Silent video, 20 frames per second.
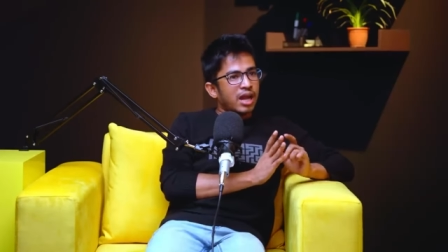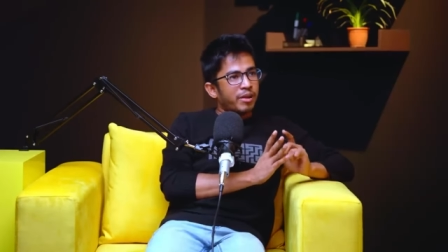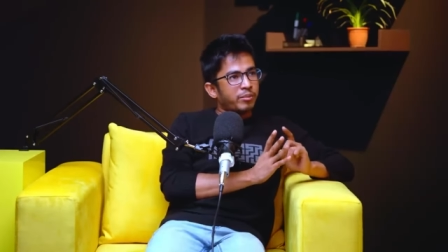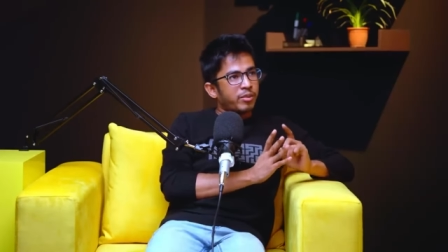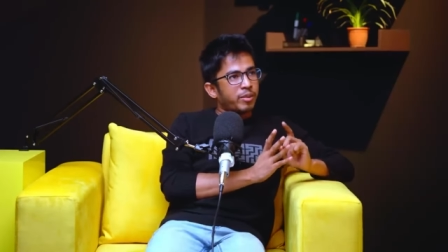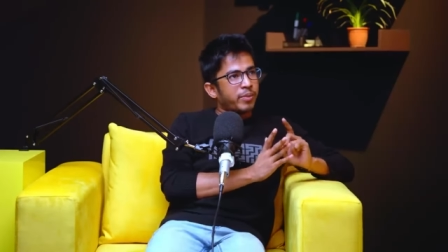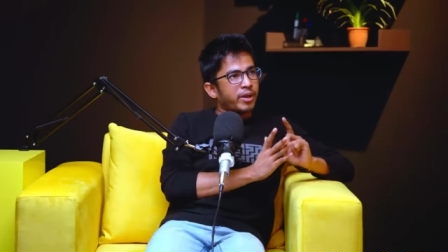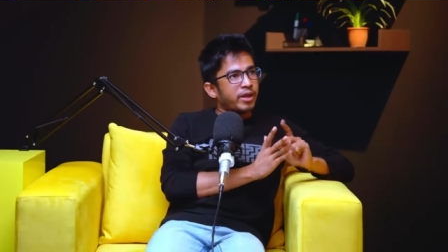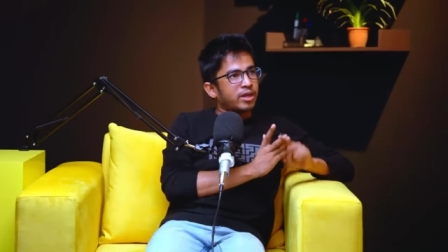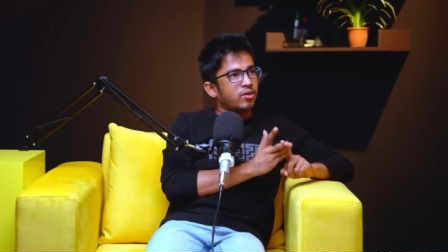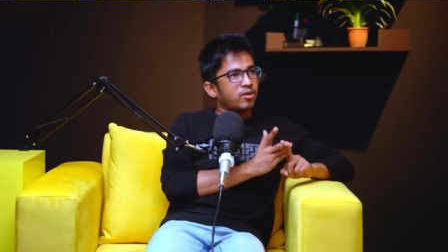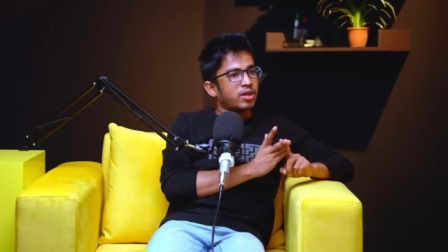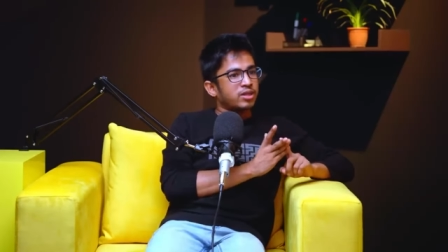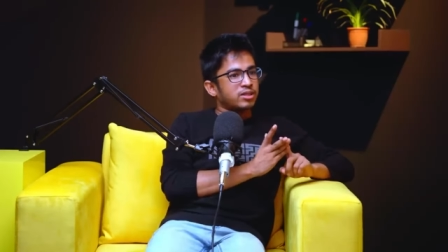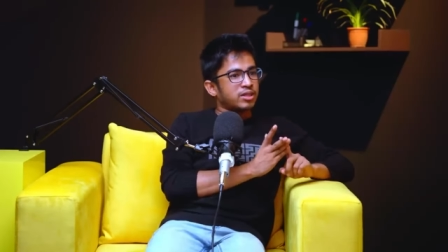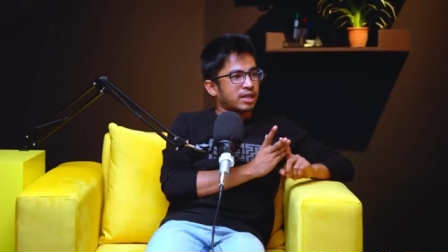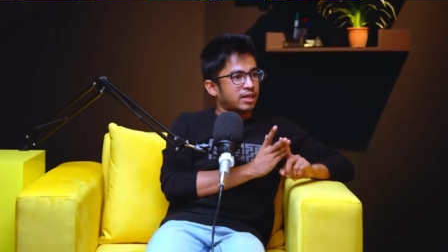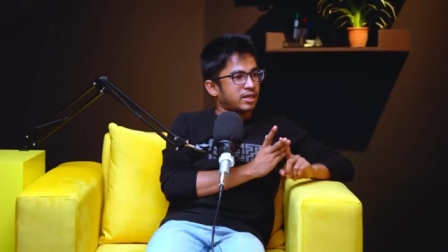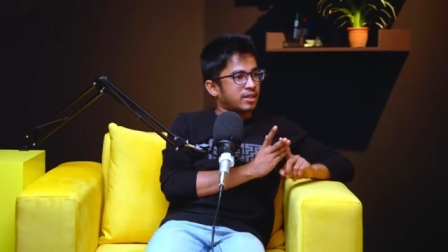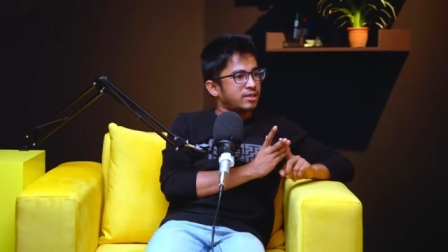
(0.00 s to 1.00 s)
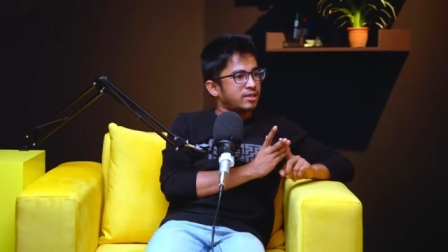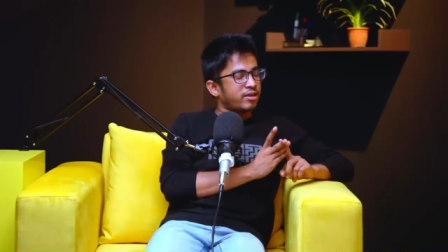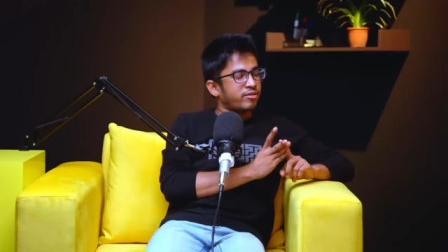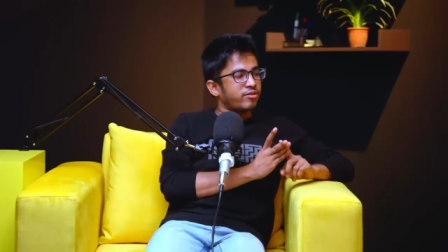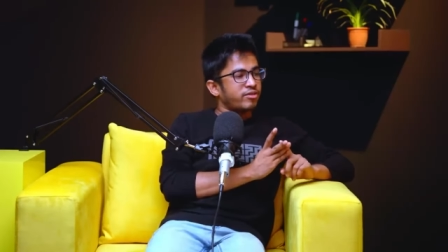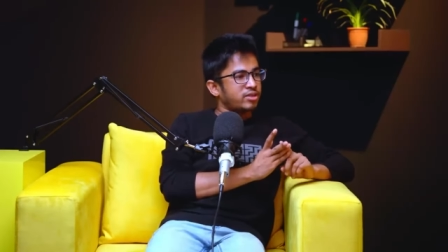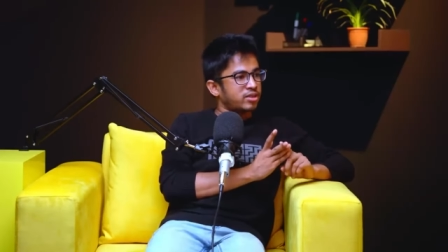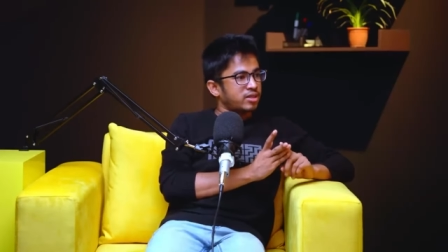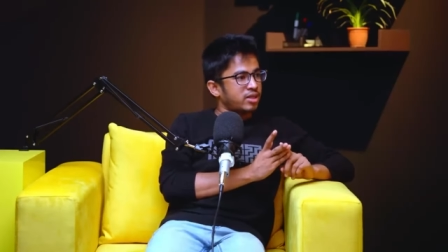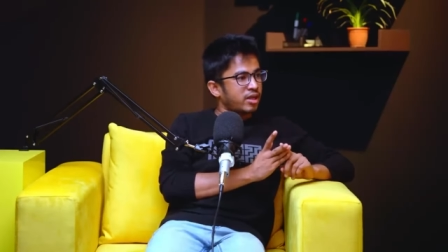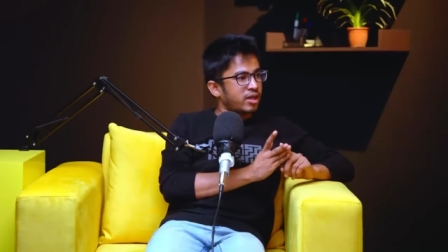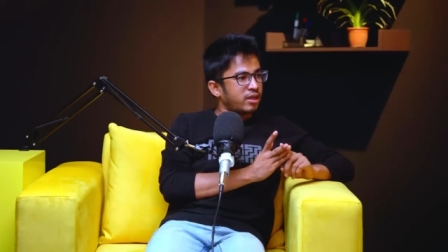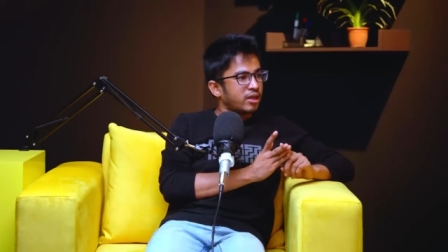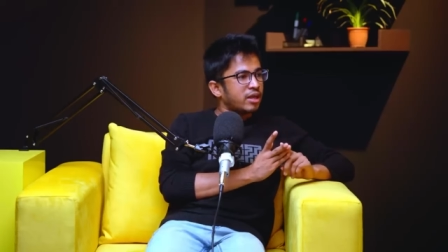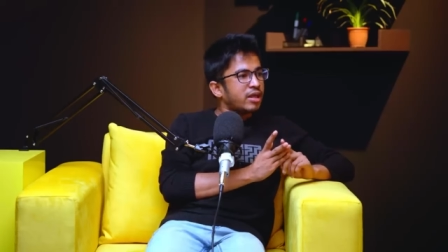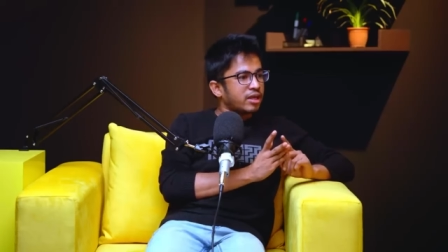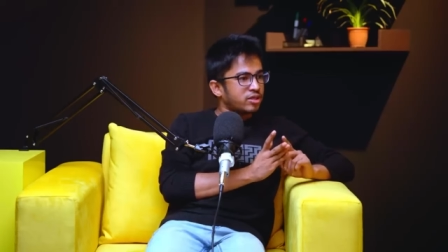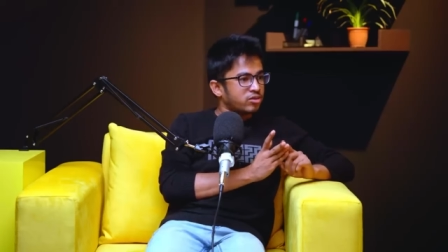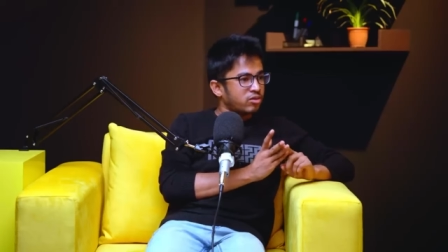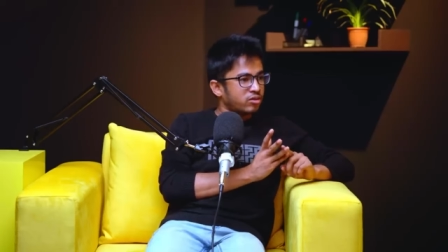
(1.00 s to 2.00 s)
আমরা পার্টিকুলার চারটা সার্ভিস নিয়ে
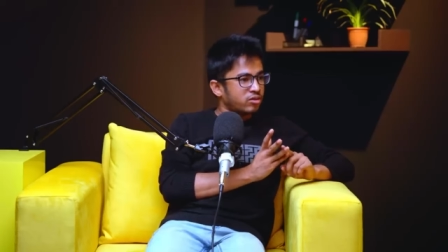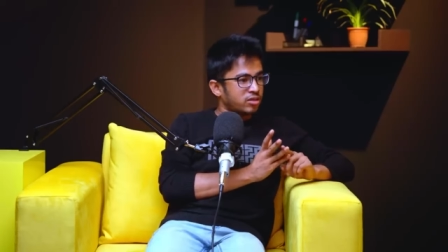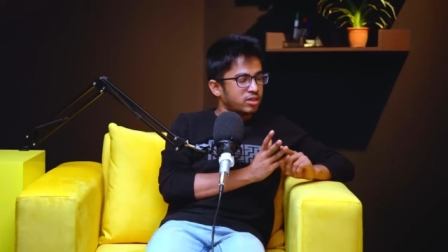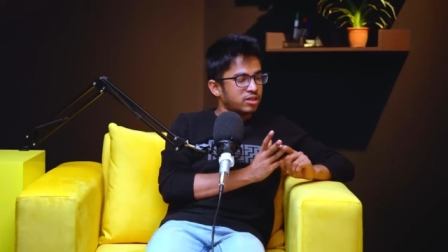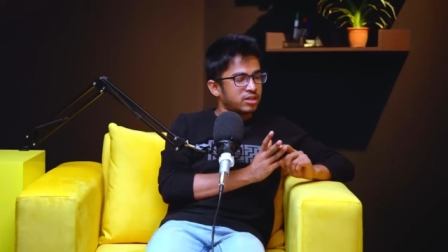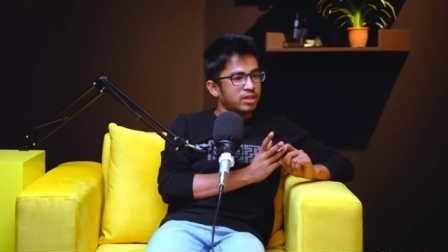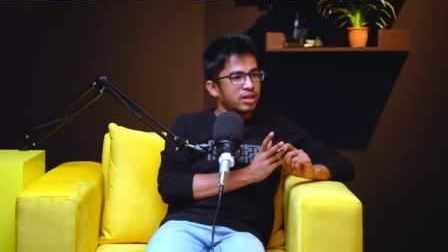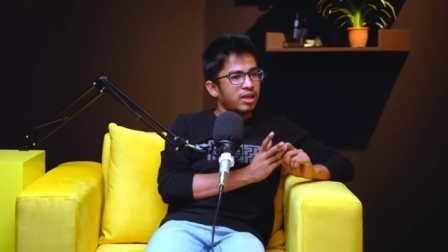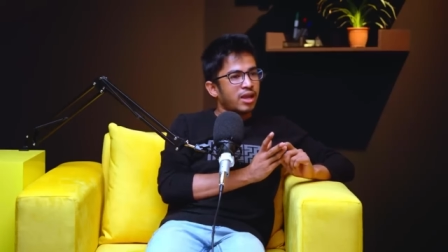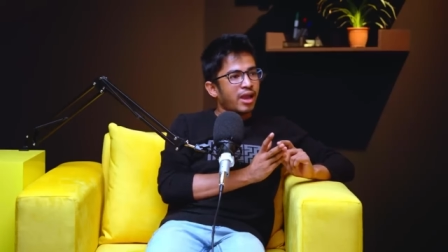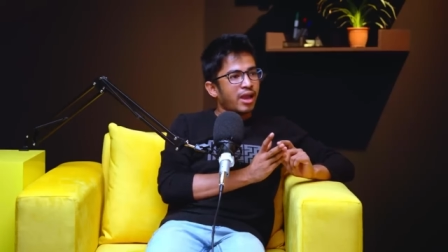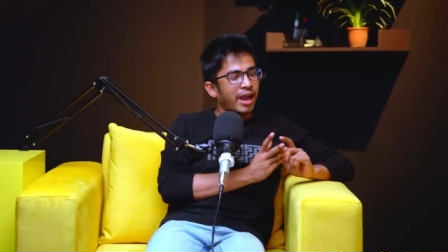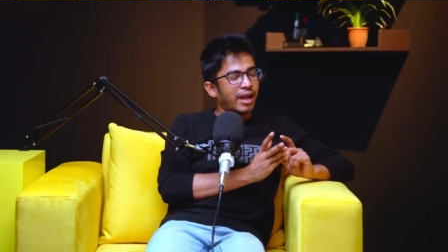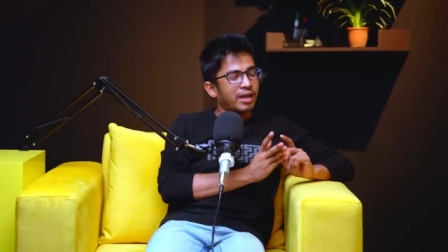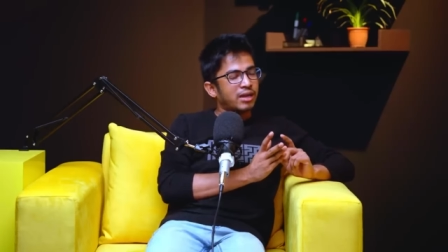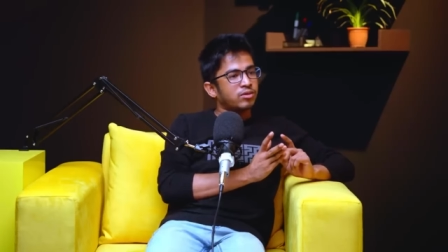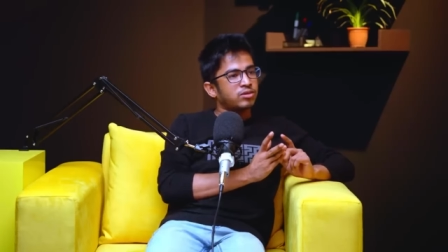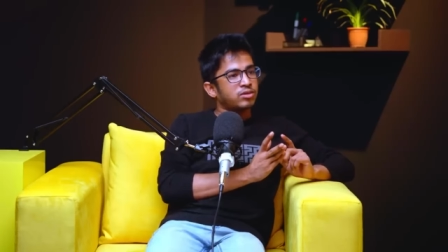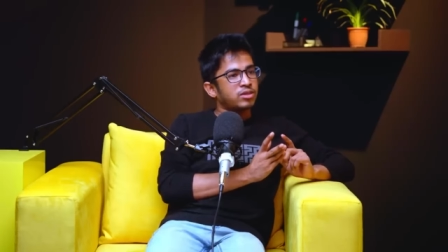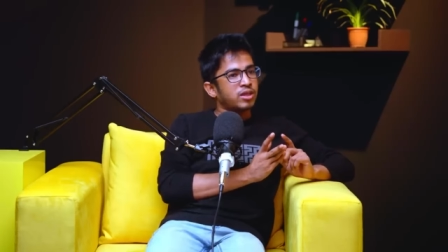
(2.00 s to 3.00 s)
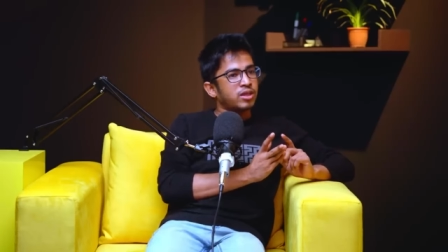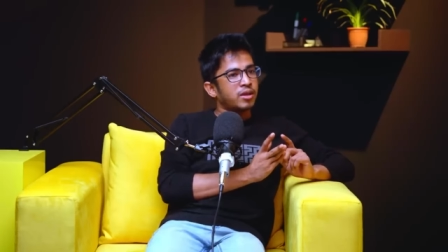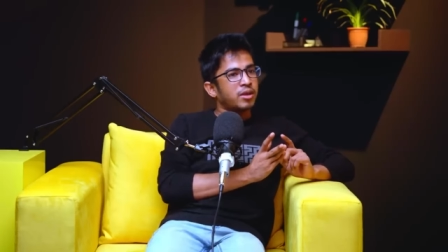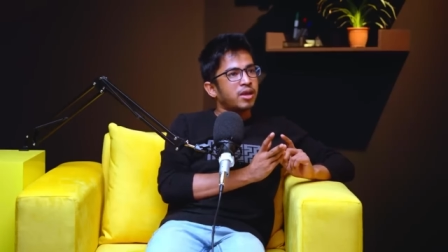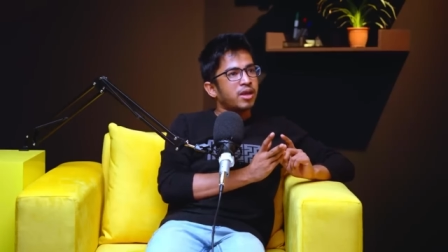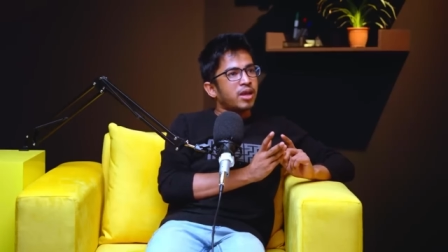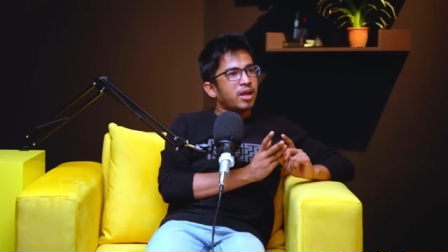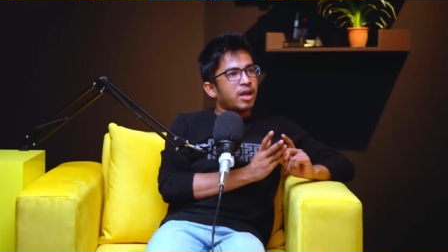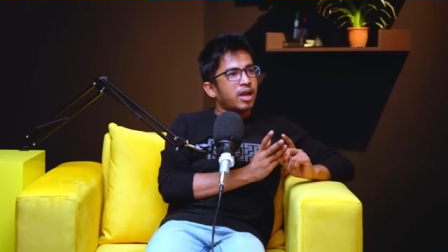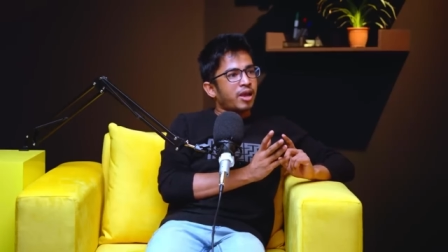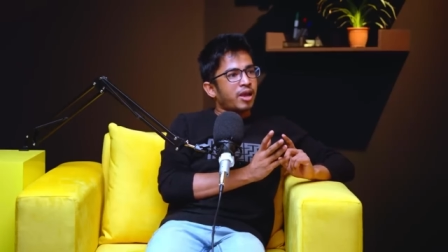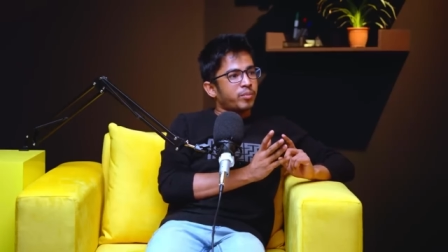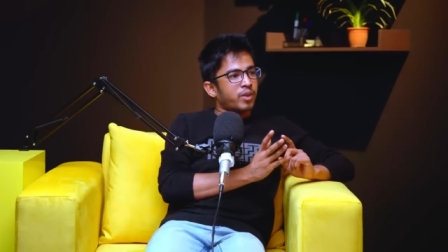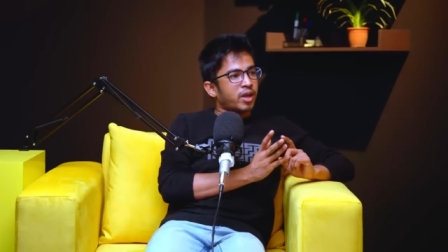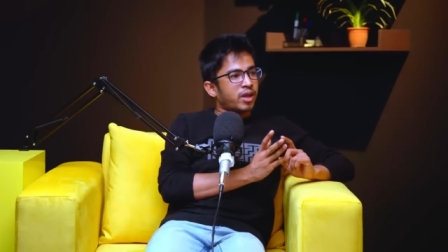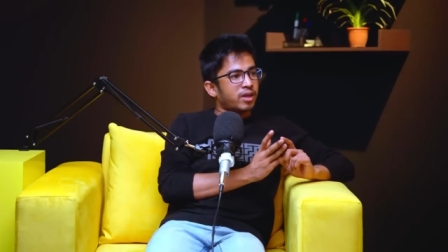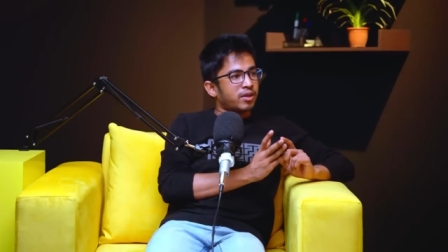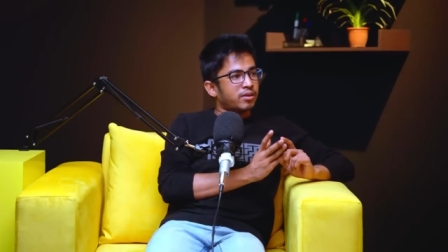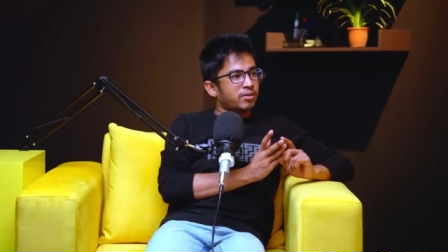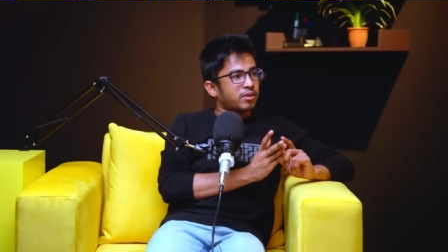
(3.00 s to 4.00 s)
কাজ করতেছি একটা হচ্ছে
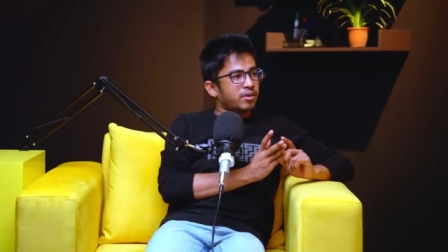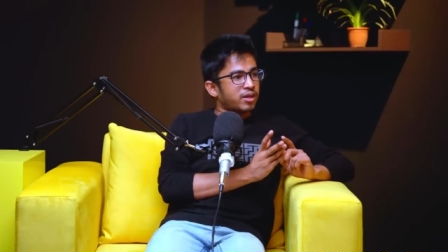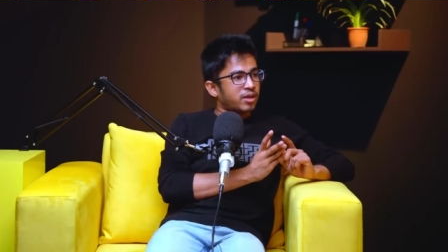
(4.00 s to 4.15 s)
আপনার